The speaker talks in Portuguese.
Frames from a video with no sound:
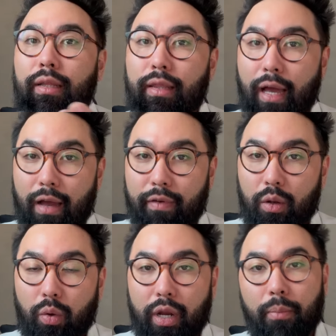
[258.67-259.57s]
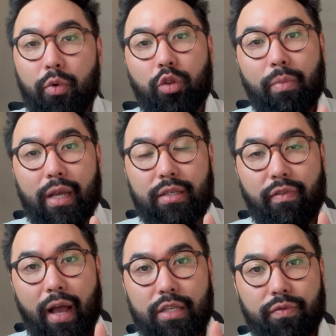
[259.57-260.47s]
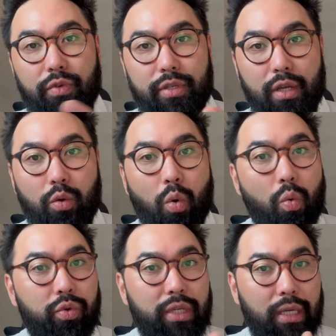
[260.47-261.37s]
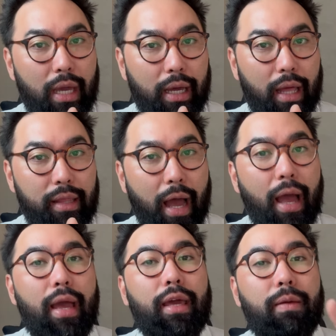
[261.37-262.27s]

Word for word: dá valor, é muito mais fácil você conseguir agradar